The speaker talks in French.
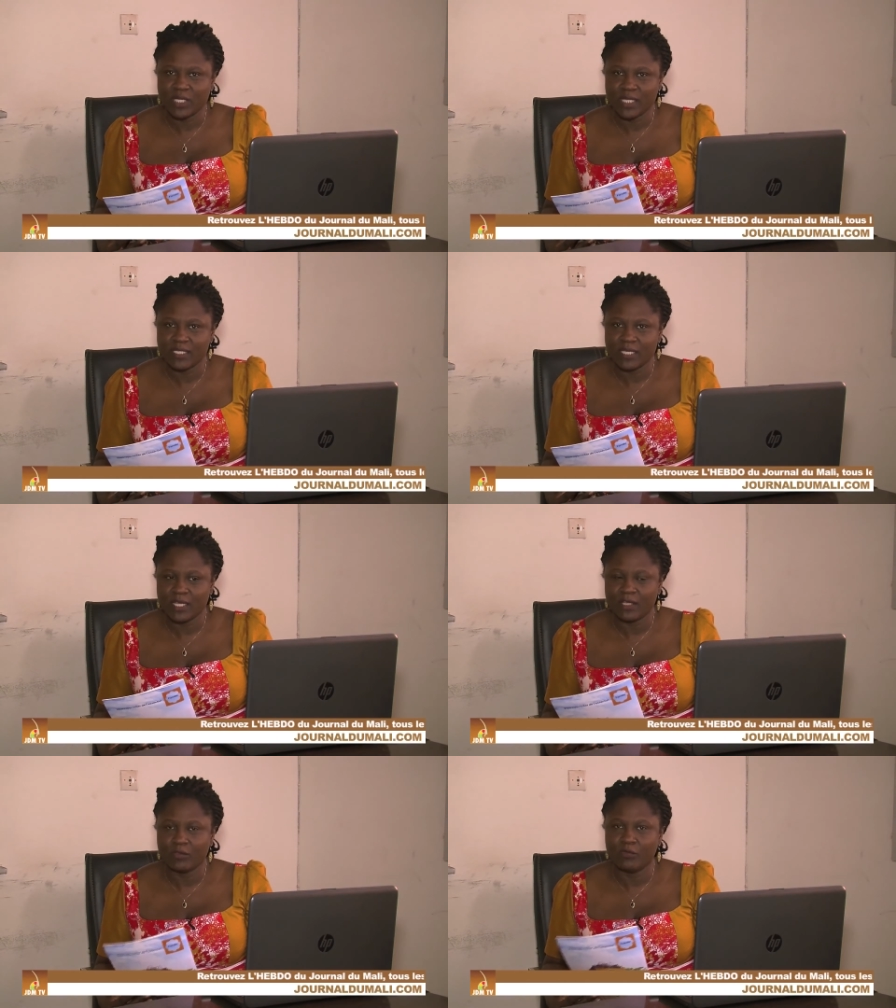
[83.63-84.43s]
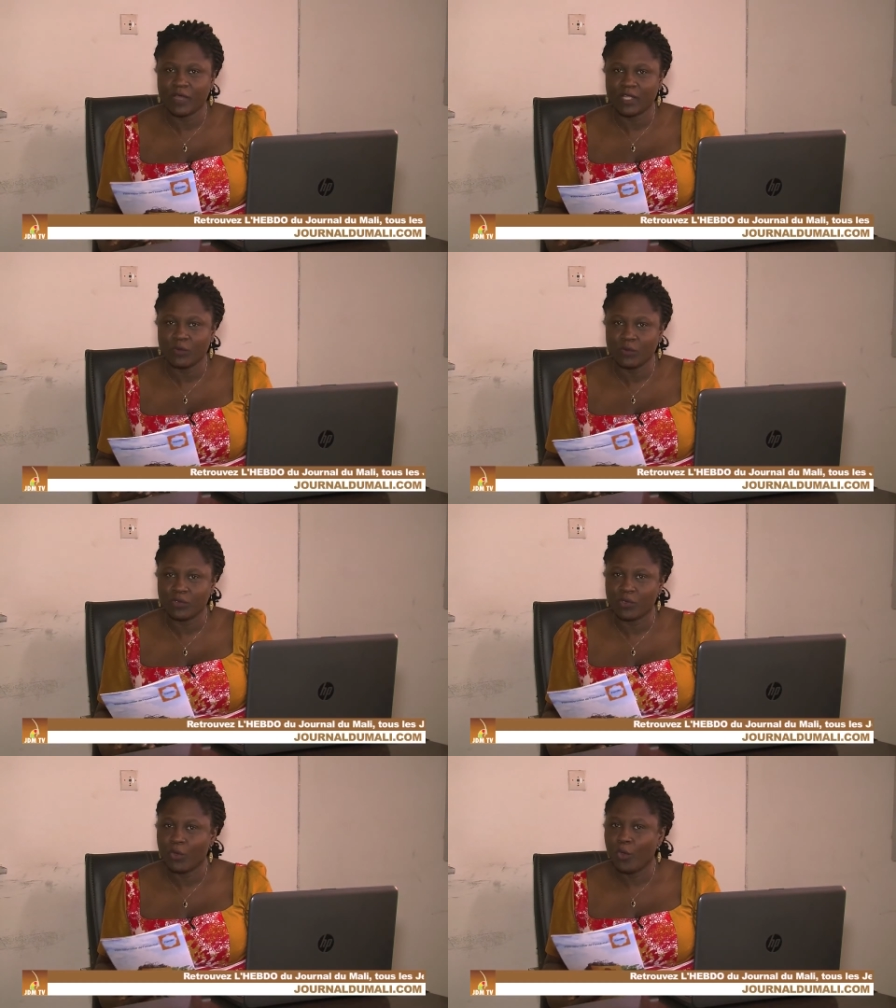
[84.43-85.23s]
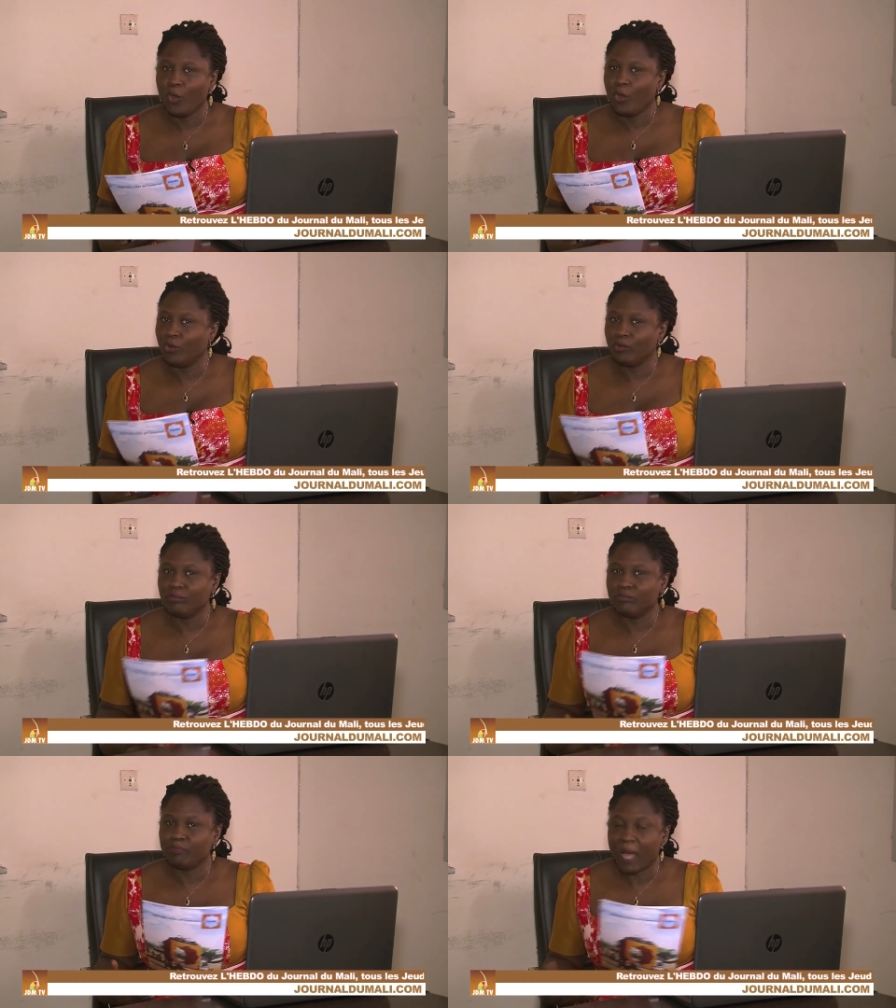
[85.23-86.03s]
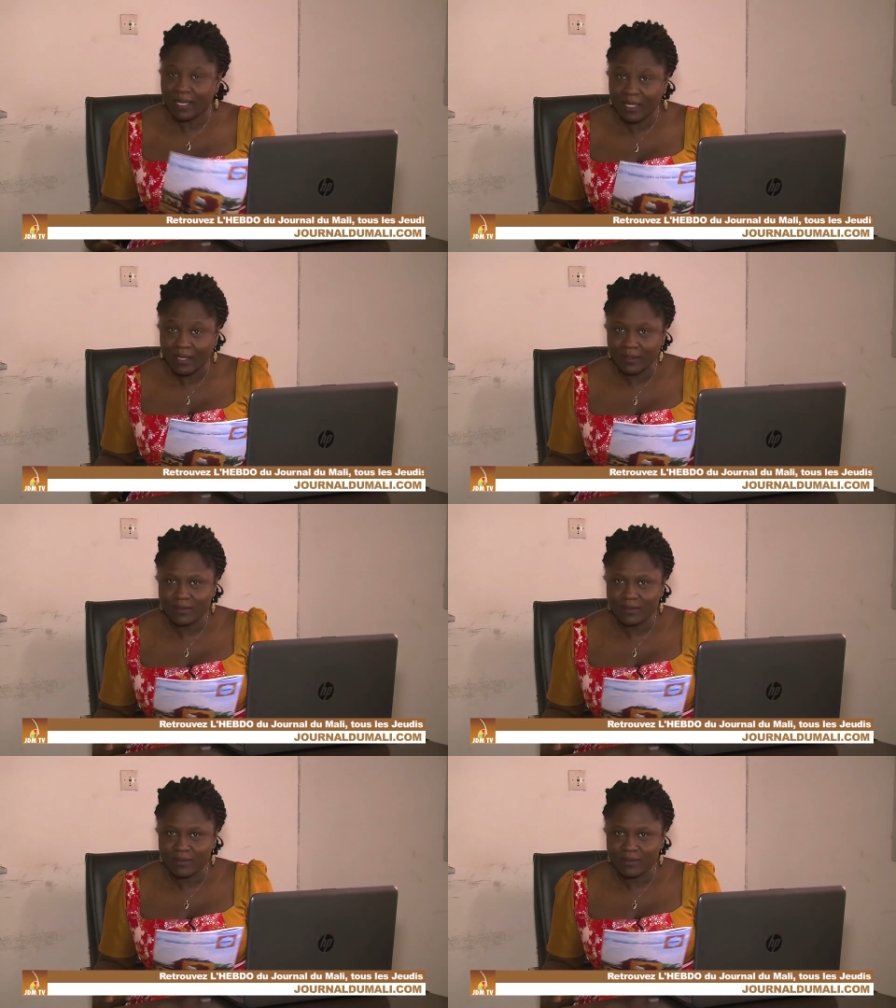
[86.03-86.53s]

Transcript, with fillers: tchadien devra donc euh, parler.